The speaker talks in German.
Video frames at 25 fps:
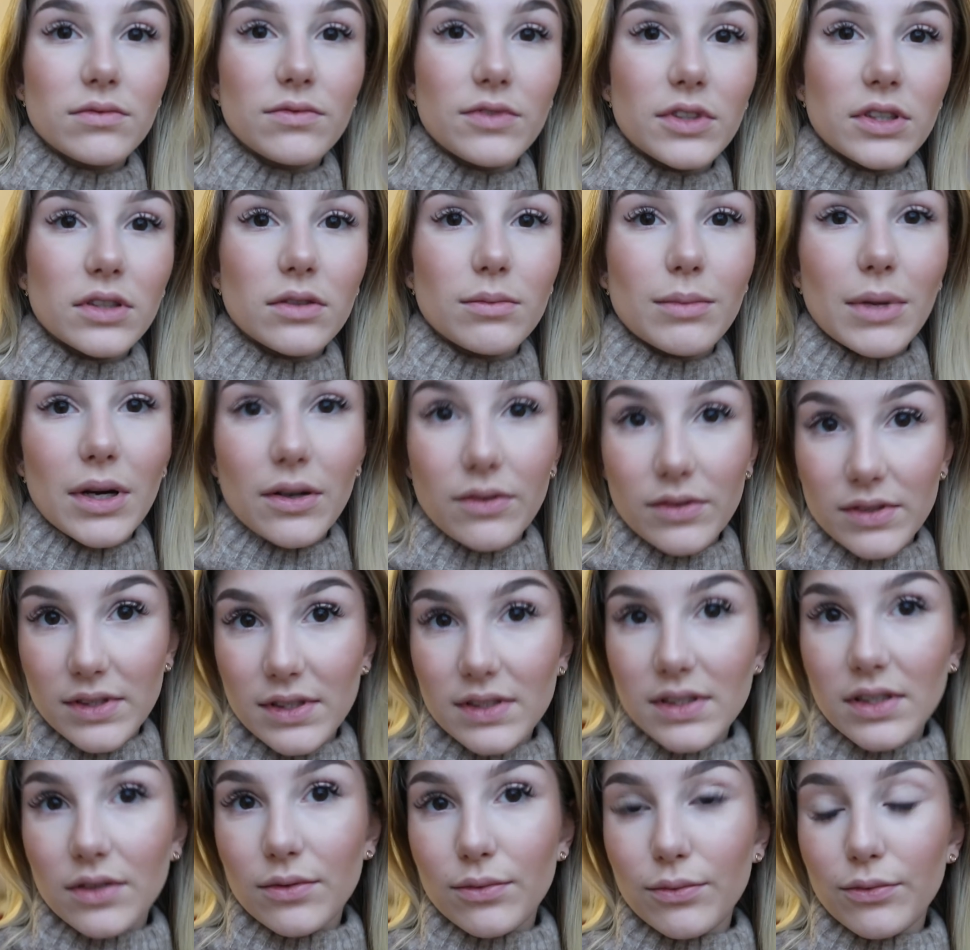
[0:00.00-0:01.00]
Wir machen uns
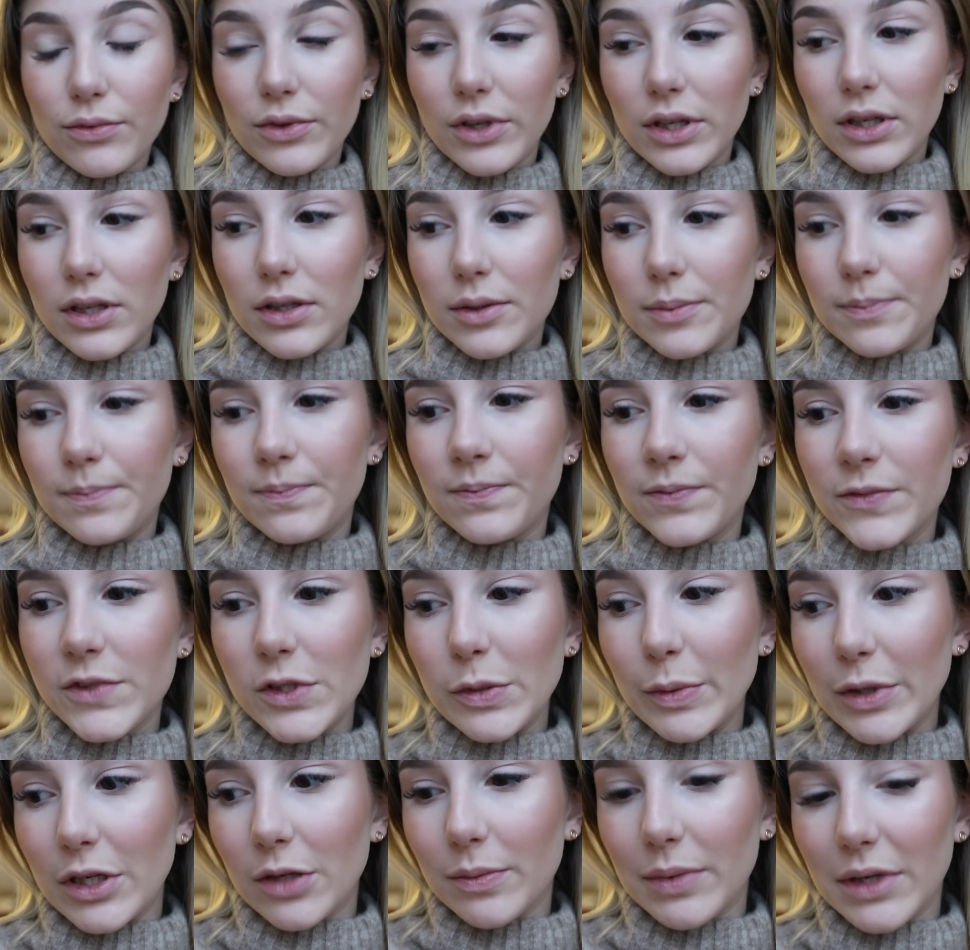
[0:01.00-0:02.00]
jetzt auf den Weg
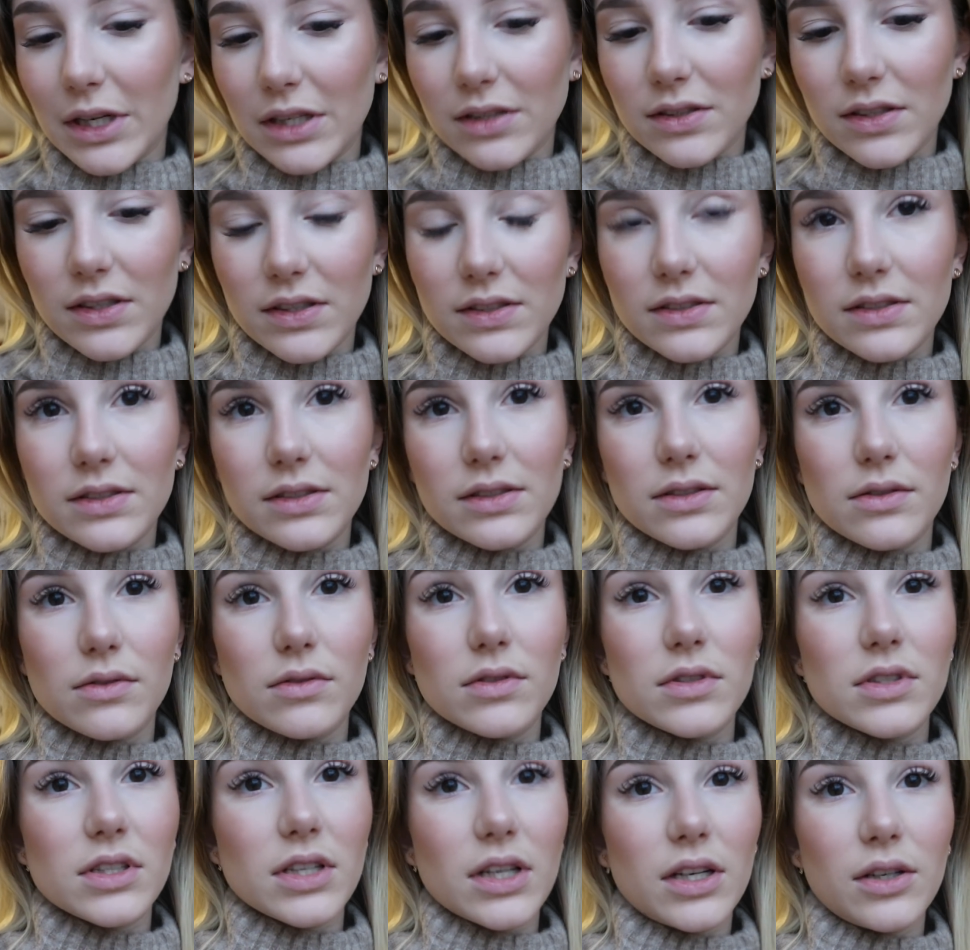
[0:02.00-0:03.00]
zu meiner Patentante
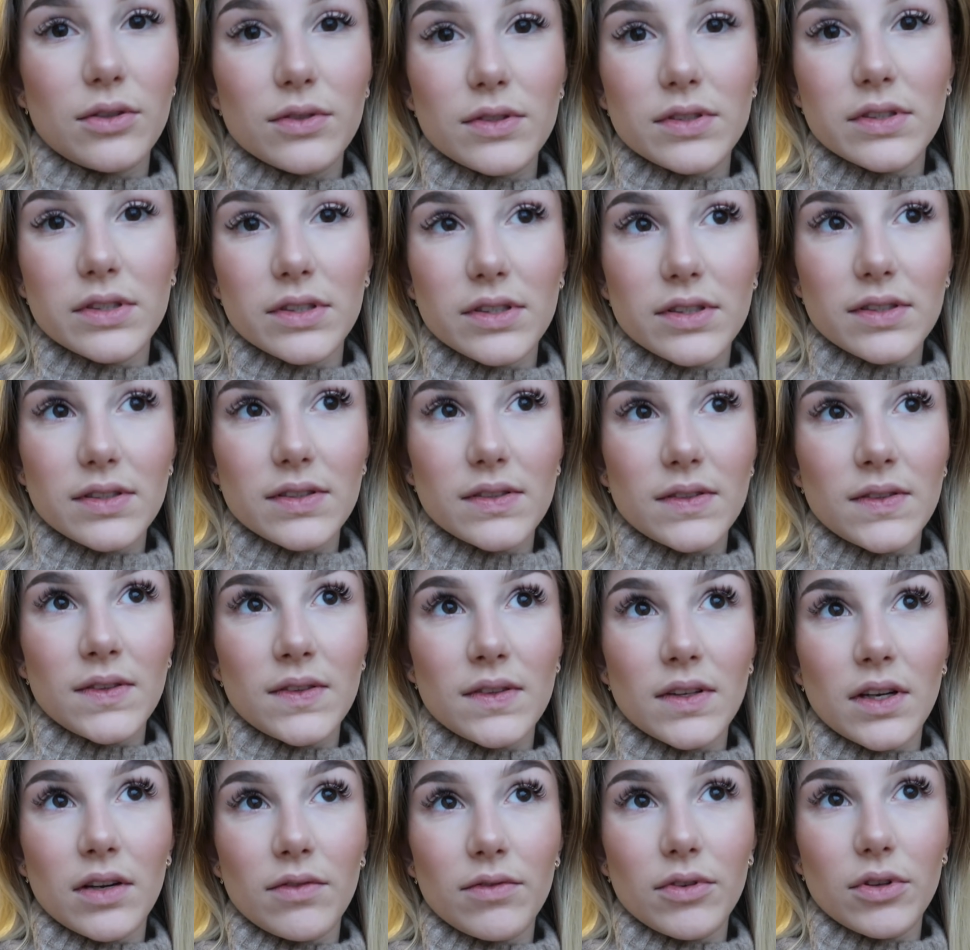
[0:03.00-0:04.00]
und draußen
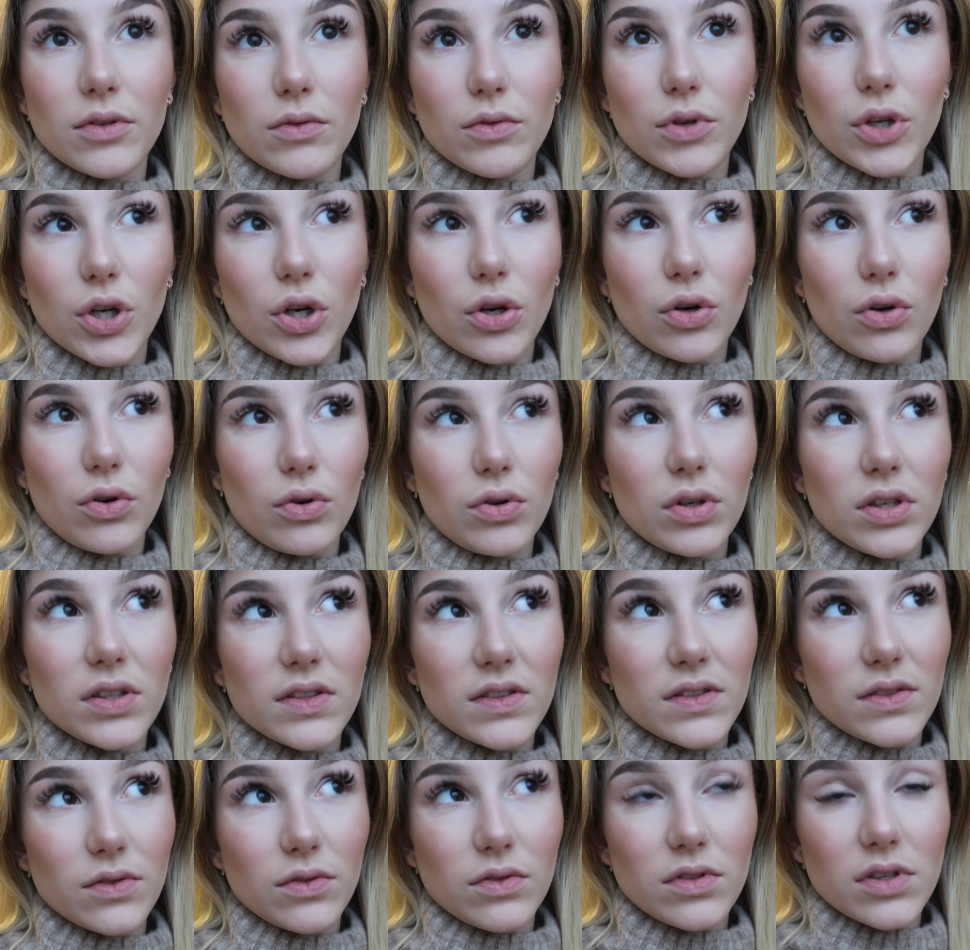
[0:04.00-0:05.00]
ist einfach nur der Horror,
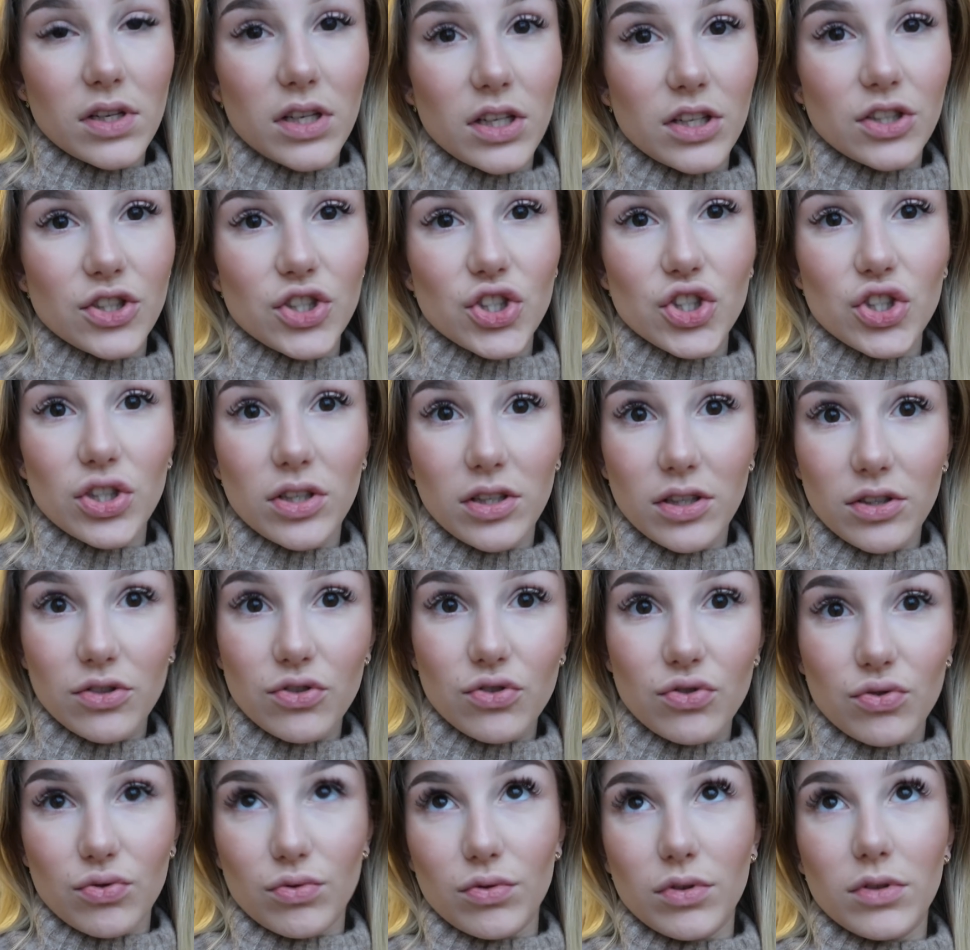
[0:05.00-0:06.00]
es ist totaler
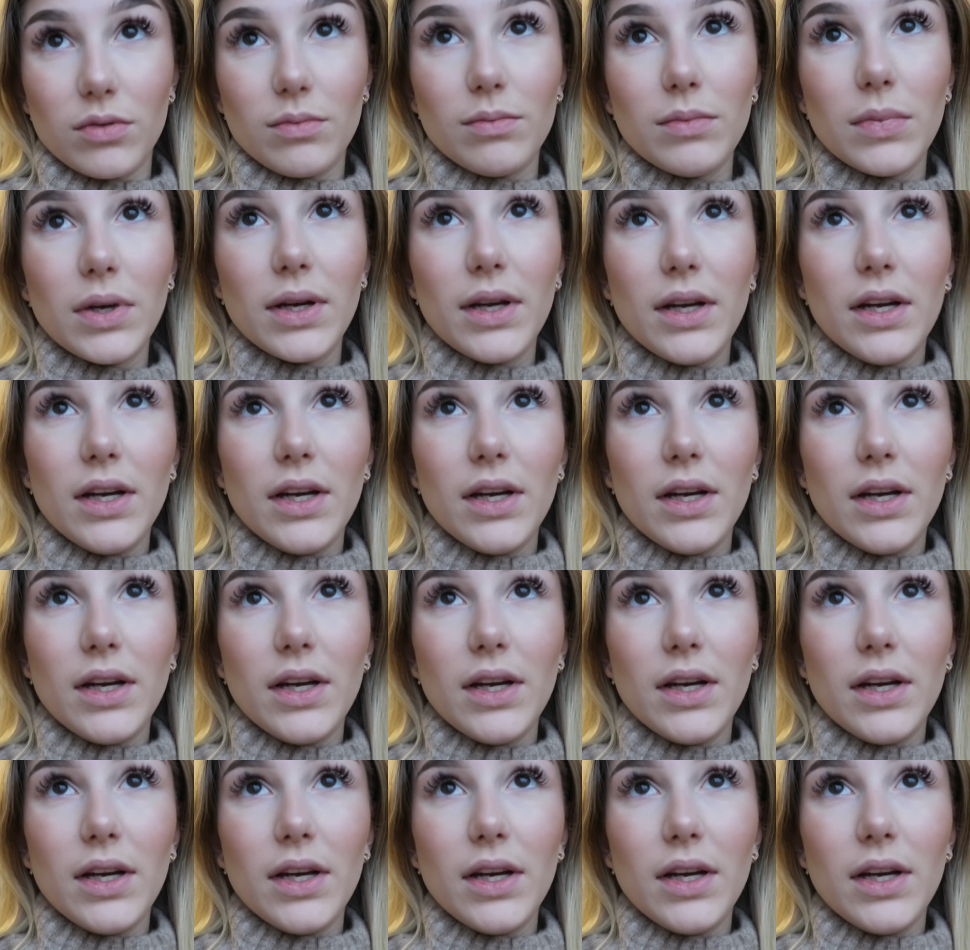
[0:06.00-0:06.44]
Schneesturm.